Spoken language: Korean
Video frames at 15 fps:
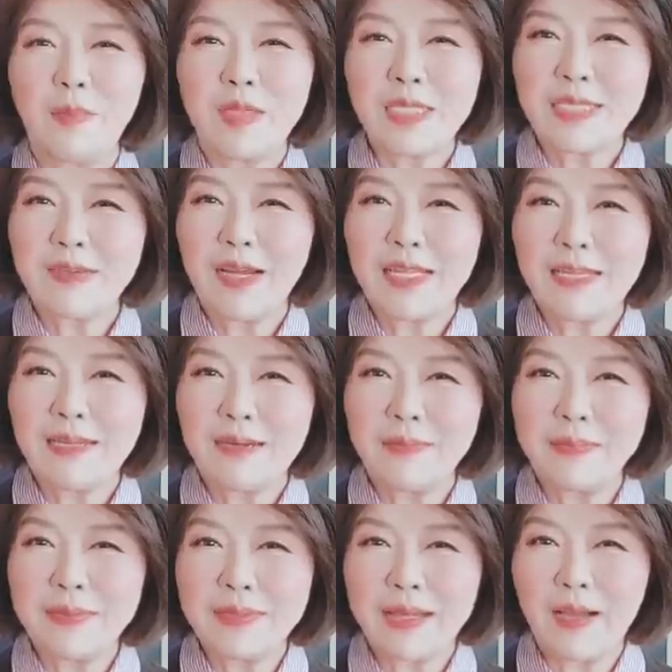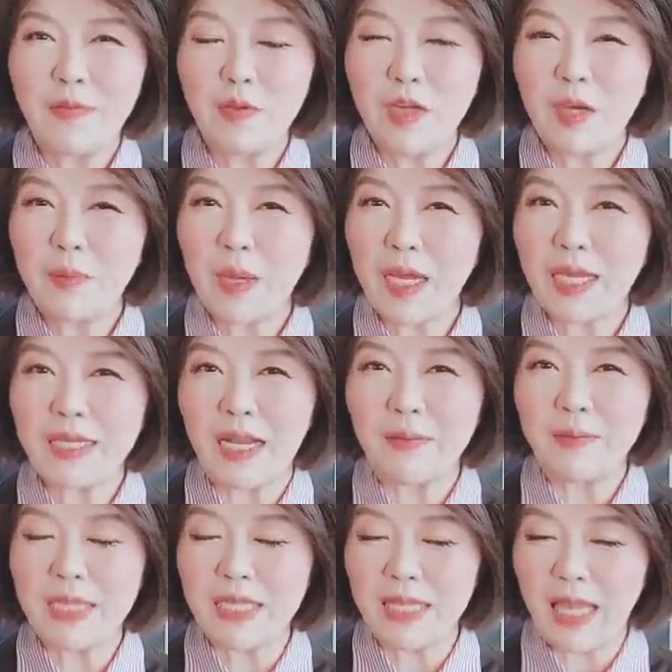머스크와 트럼프가 위험하게
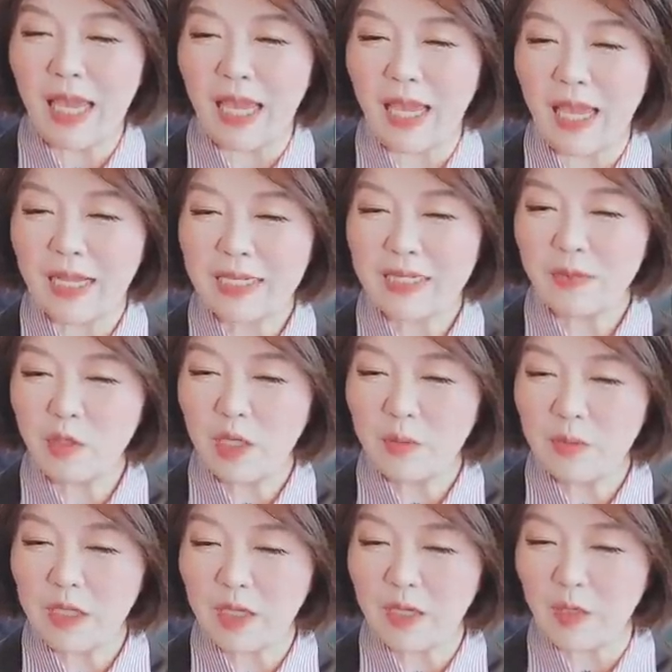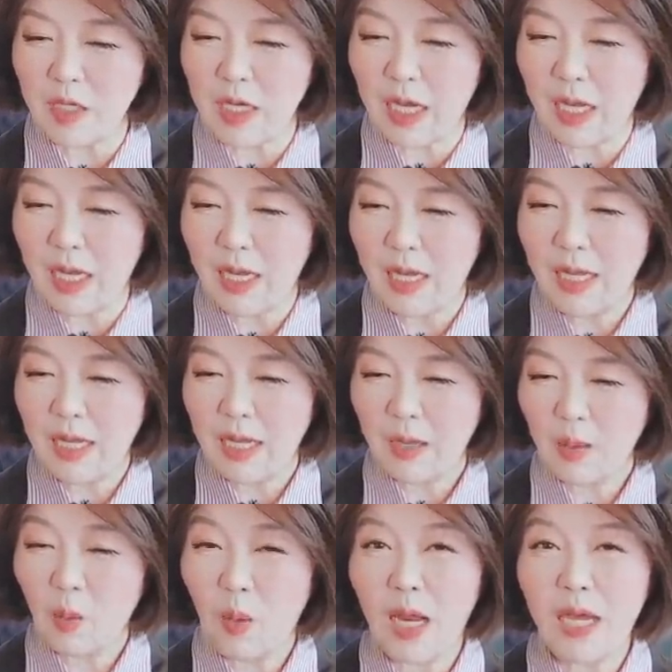닮았는데 그 위험성이 뭐냐?
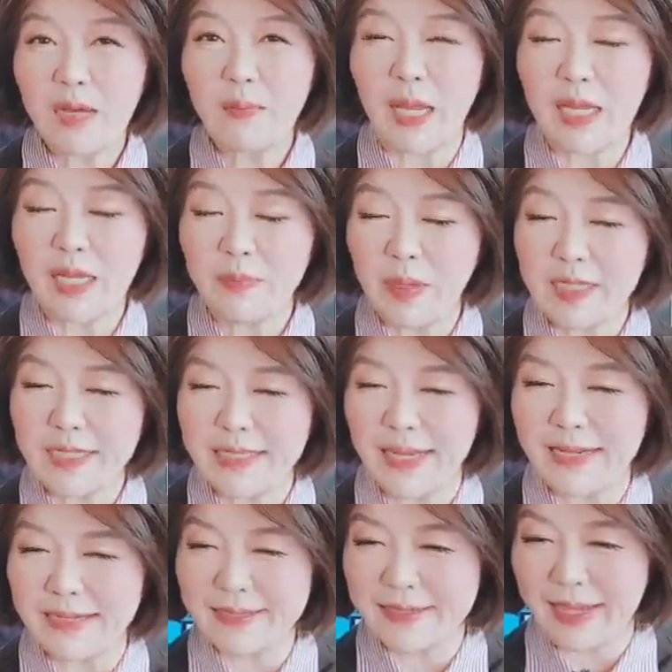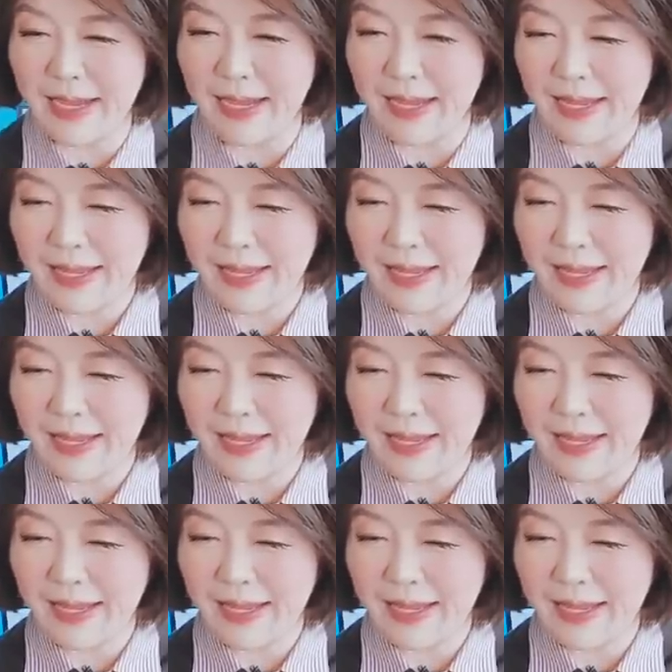콜라를 많이 마신다는 거다.